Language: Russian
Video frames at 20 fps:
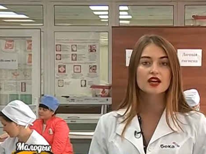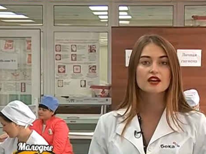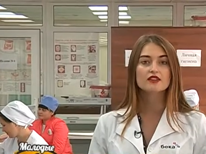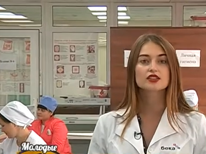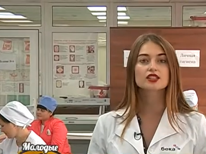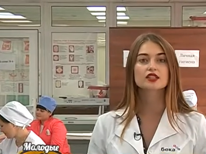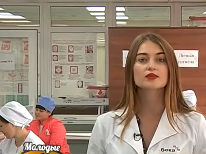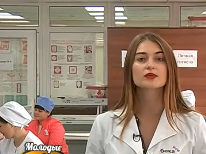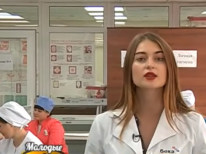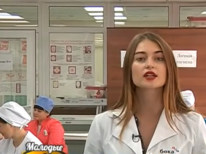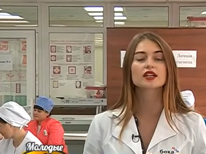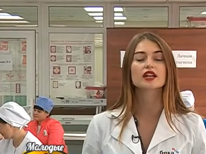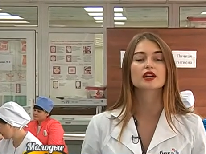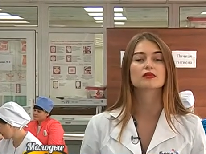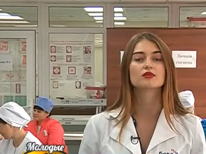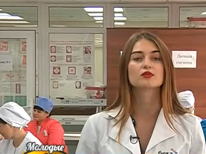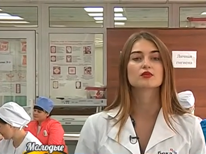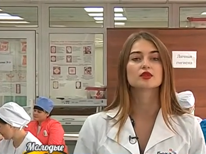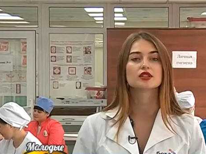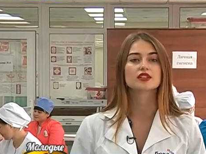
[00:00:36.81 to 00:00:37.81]
В этой
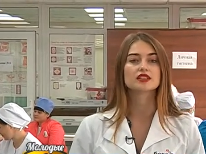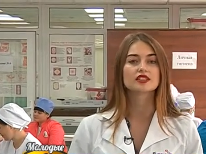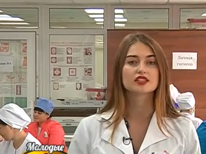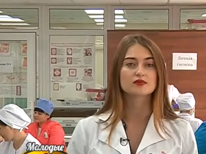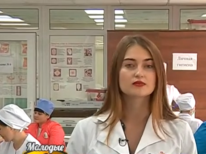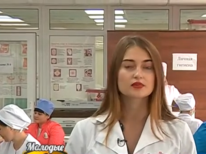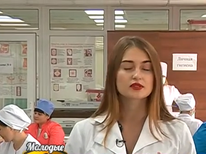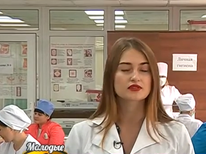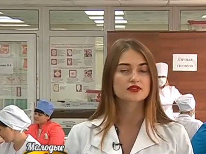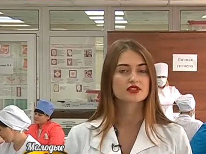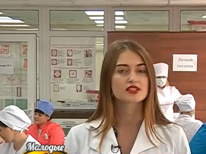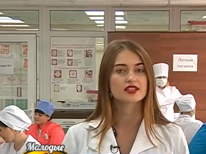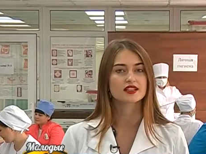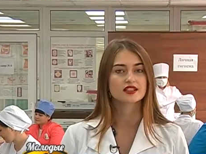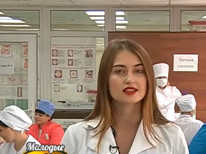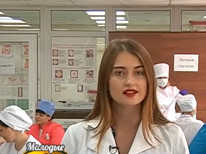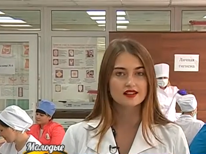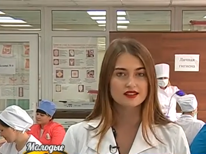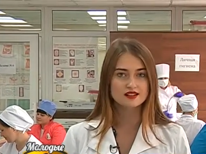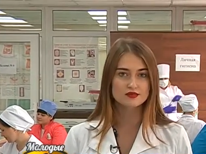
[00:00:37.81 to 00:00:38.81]
программе «Молодые
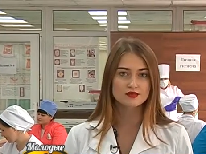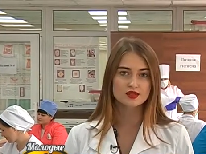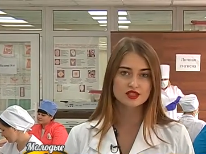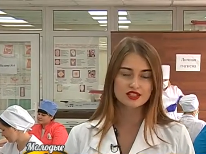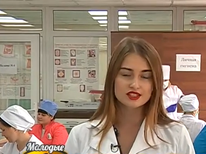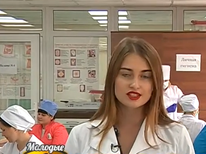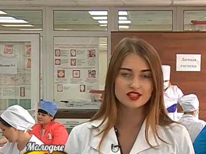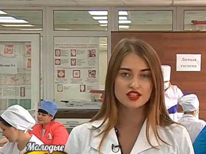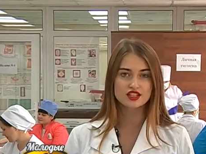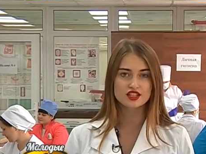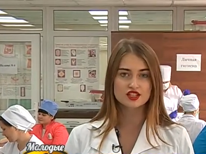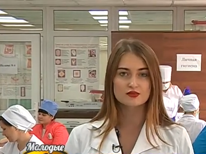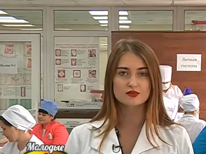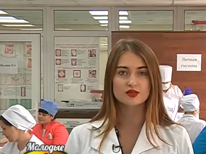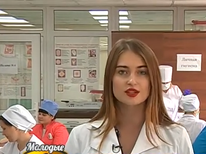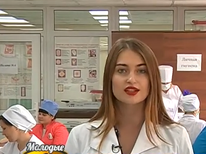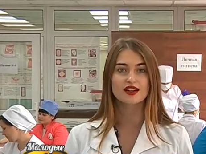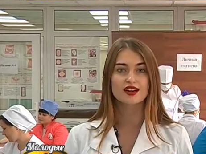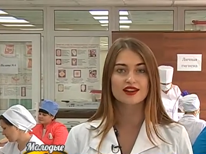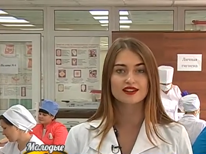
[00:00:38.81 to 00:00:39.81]
профессионалы» мы расскажем,
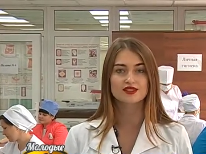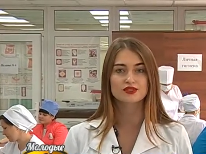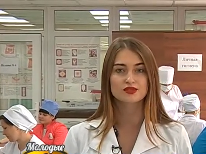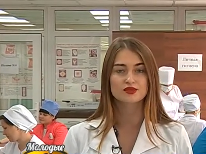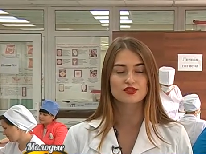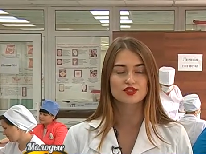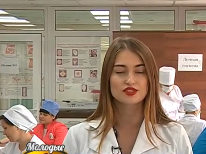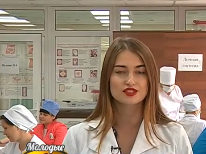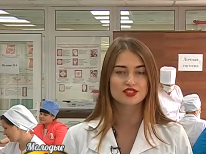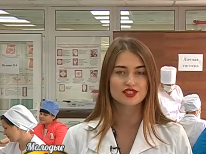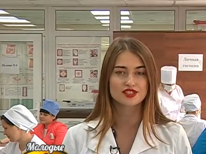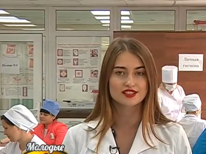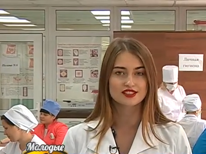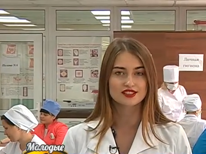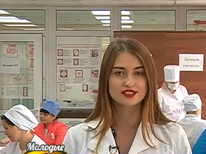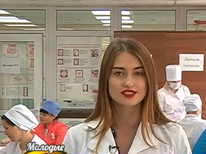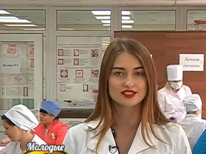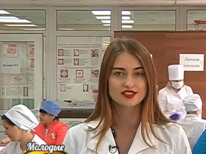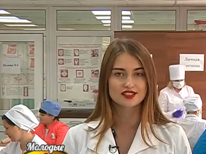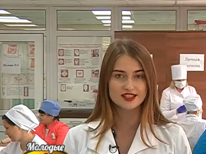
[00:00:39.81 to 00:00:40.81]
как научиться
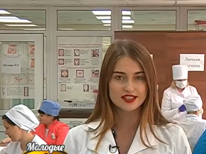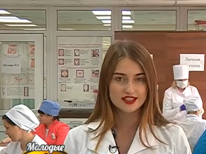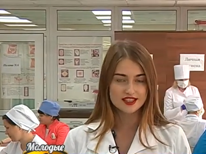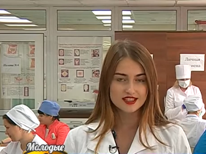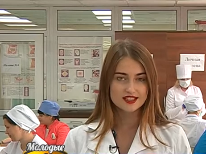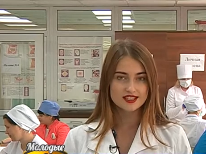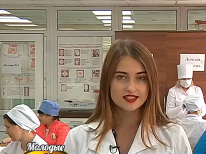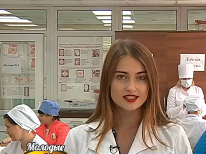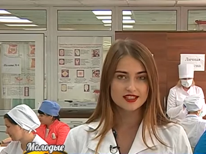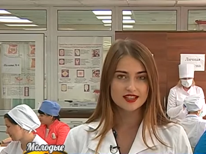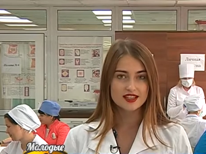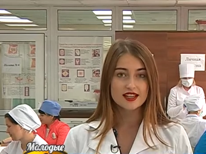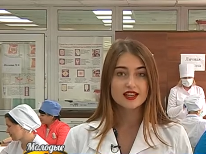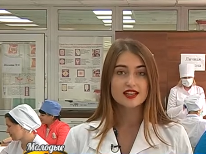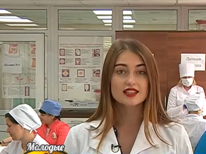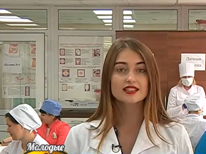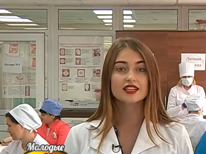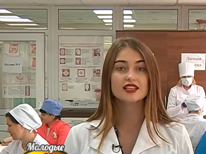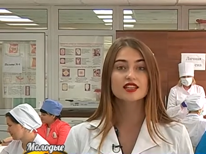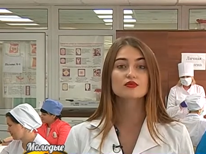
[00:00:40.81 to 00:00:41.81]
делать инъекции,
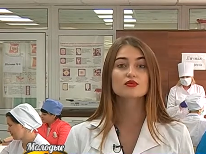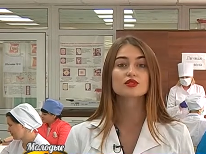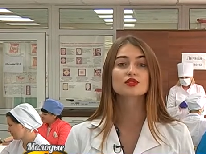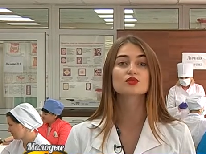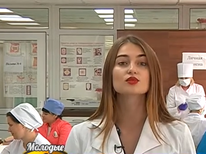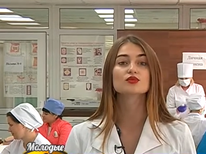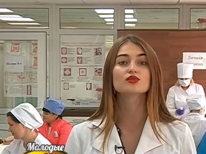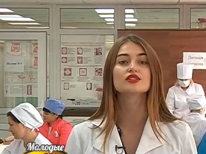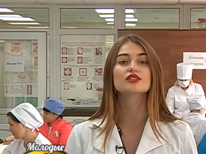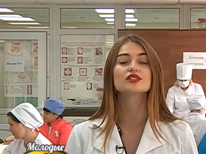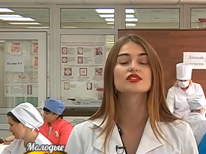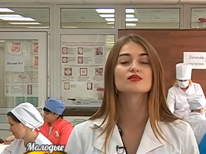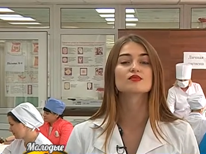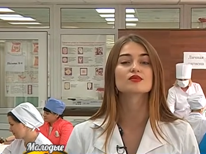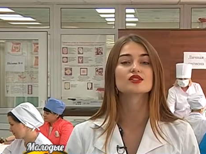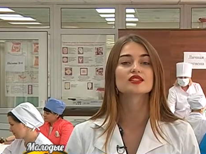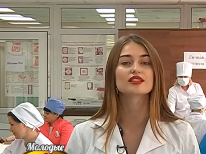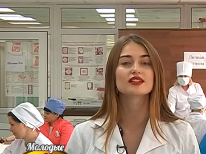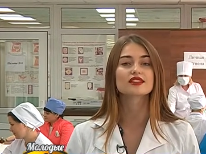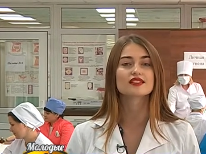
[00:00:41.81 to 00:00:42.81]
с какими
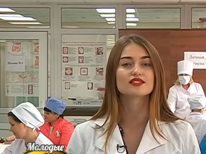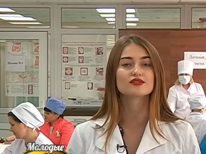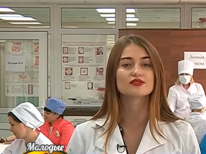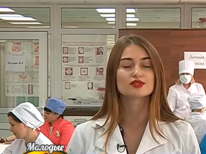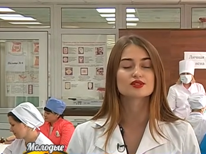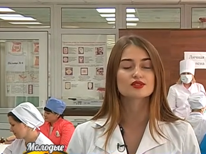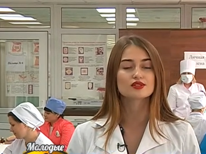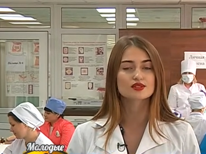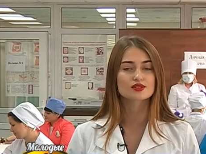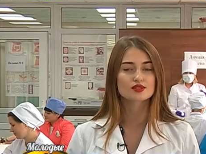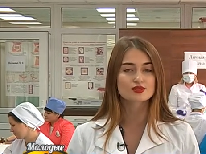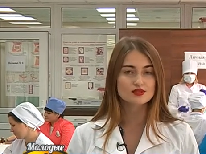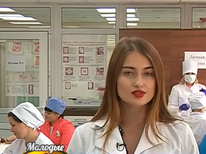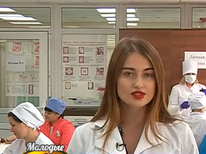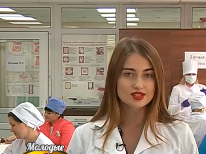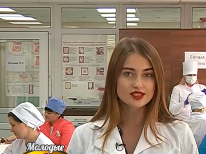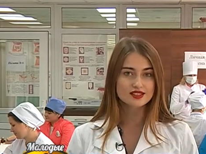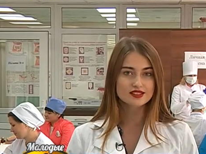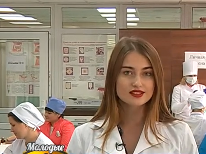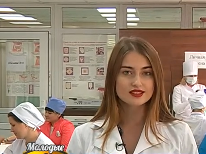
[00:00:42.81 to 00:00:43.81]
трудностями сталкиваются
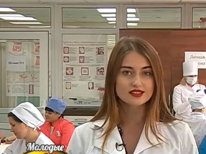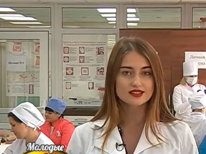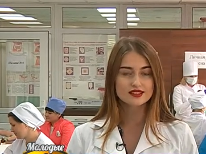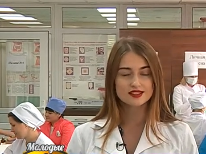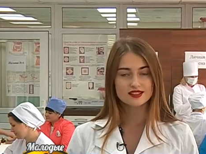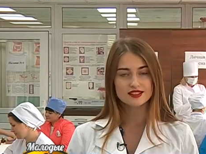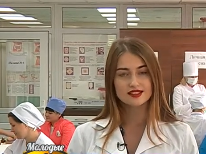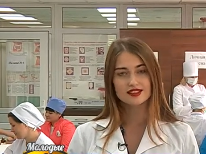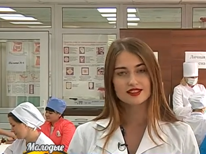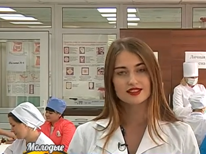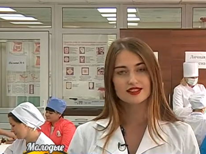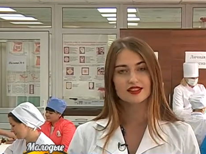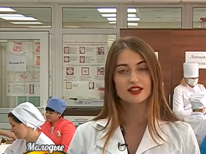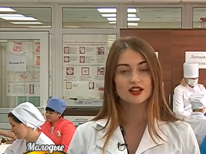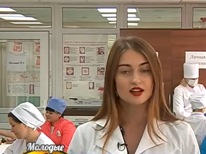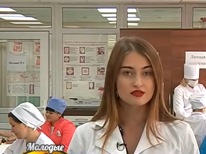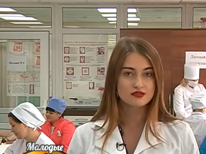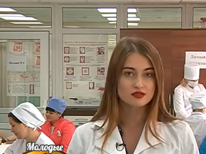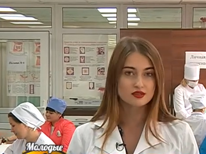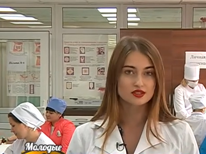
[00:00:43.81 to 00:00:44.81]
студенты и
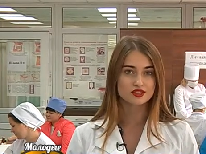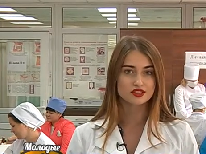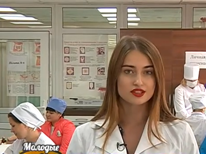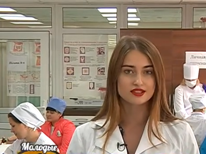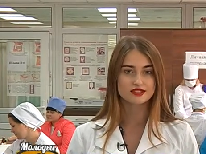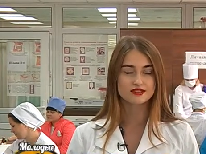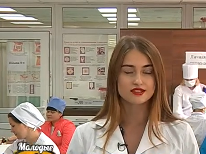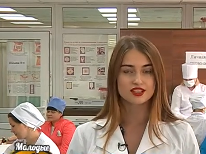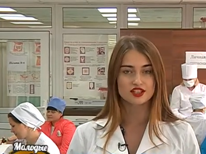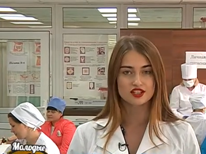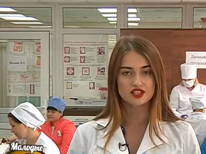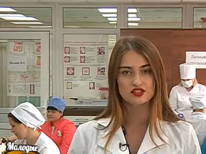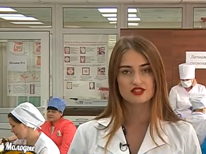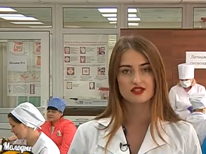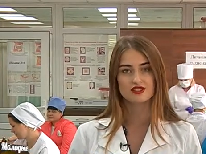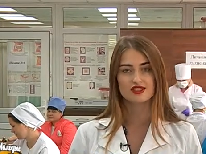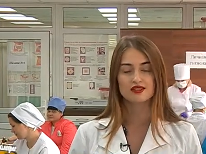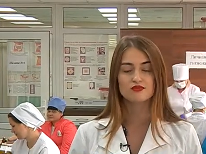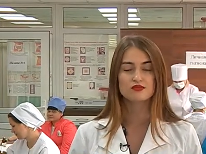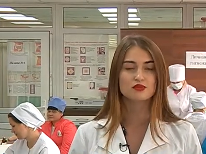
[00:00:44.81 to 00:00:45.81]
каково это –
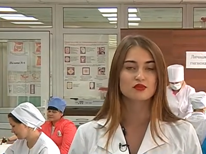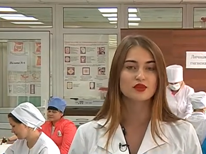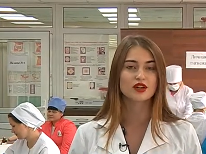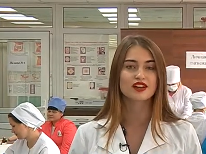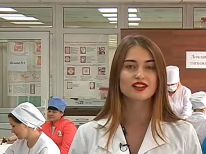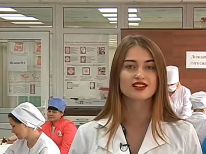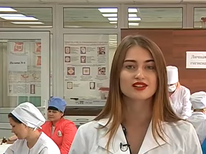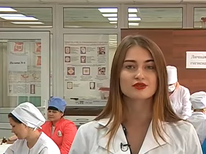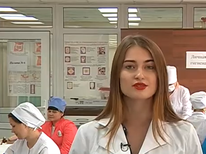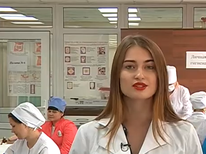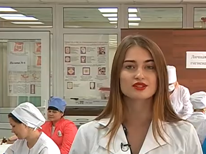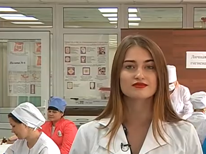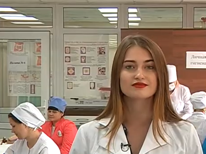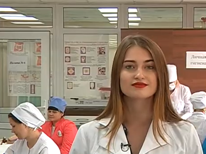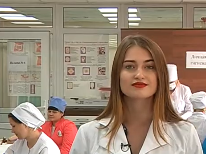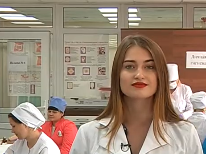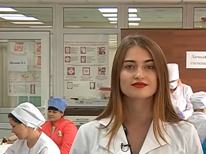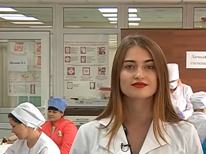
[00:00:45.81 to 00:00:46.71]
каждый день помогать людям.